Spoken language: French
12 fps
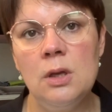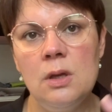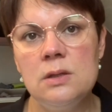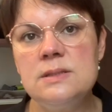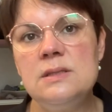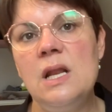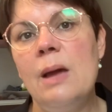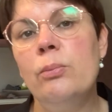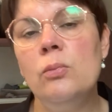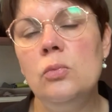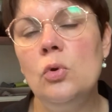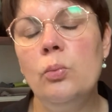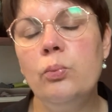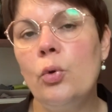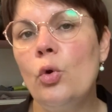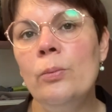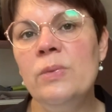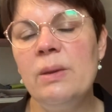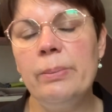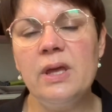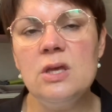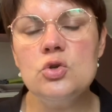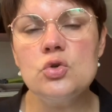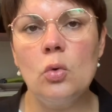c'est le premier
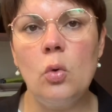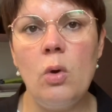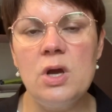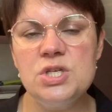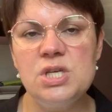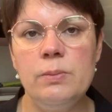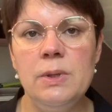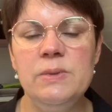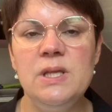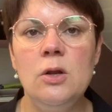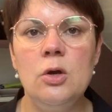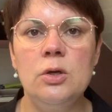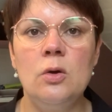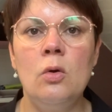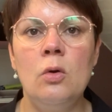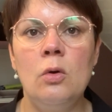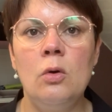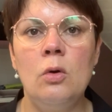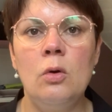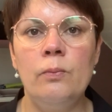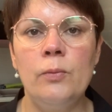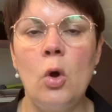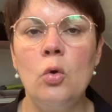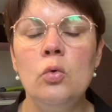prix, je crois, chez Babylock
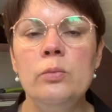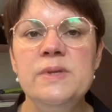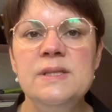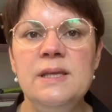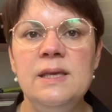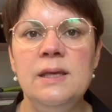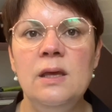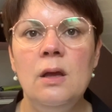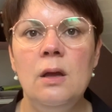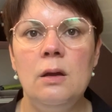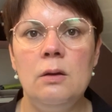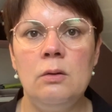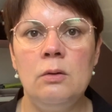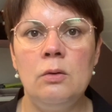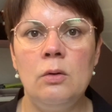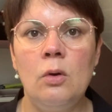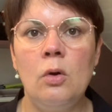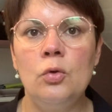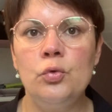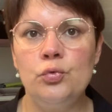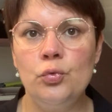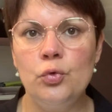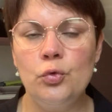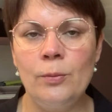en, en combiné, en
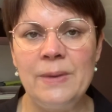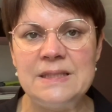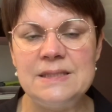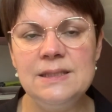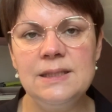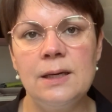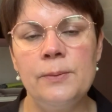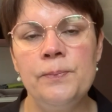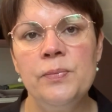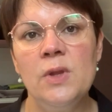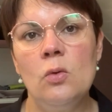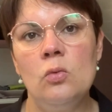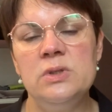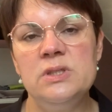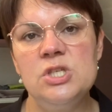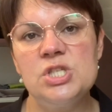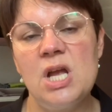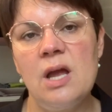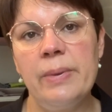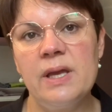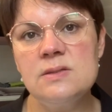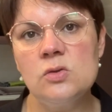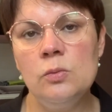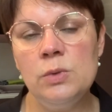tout automatique. On est déjà à
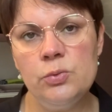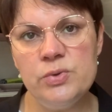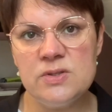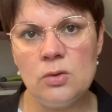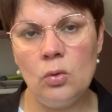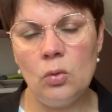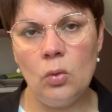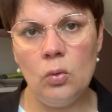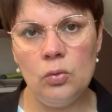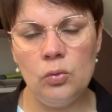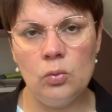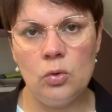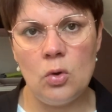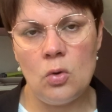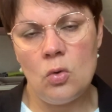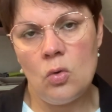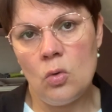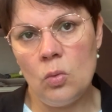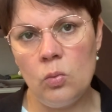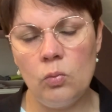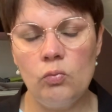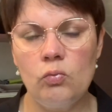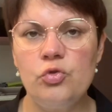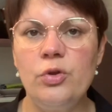presque 1800 euros, donc
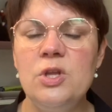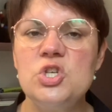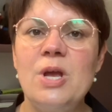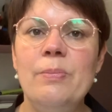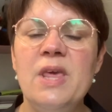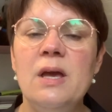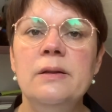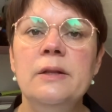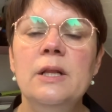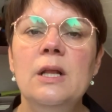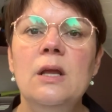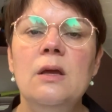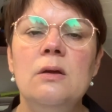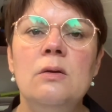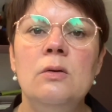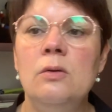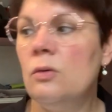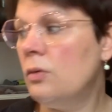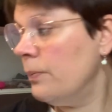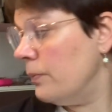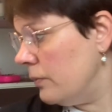c'est déjà bien. Euh,